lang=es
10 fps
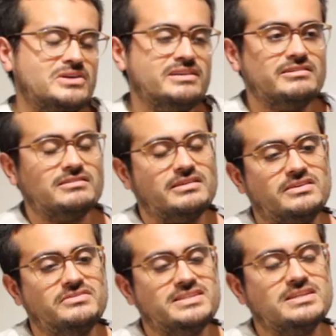libros
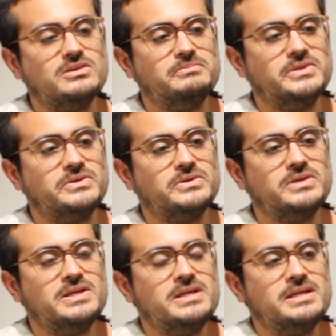eh, físicos, pero
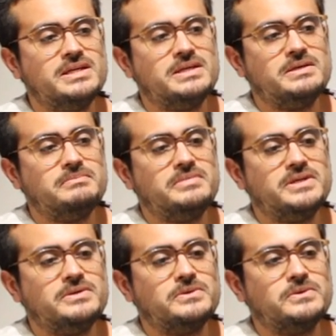
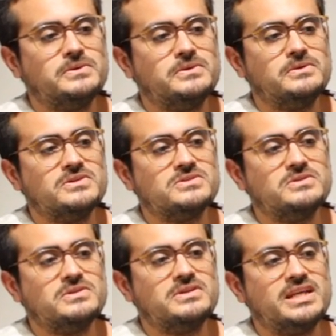pero
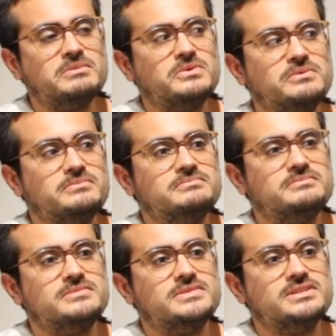nosotros creemos
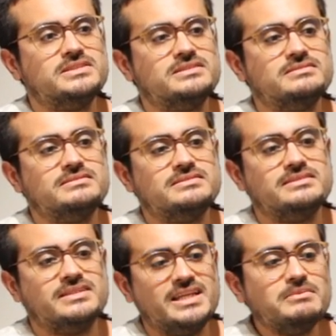
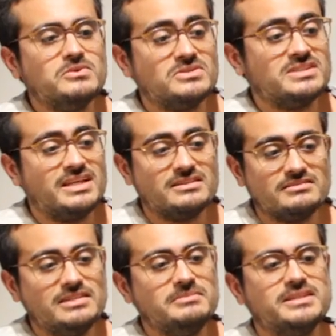creemos, o sea,
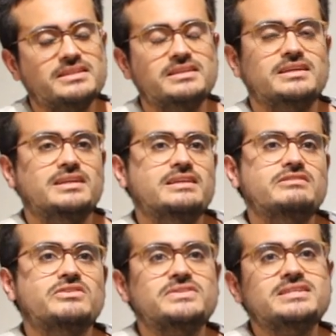totalmente de que el
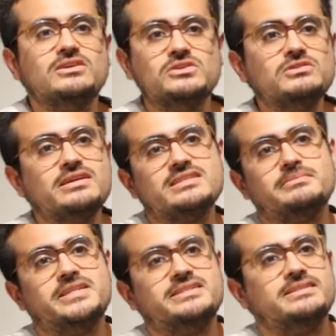libro físico no va a desaparecer.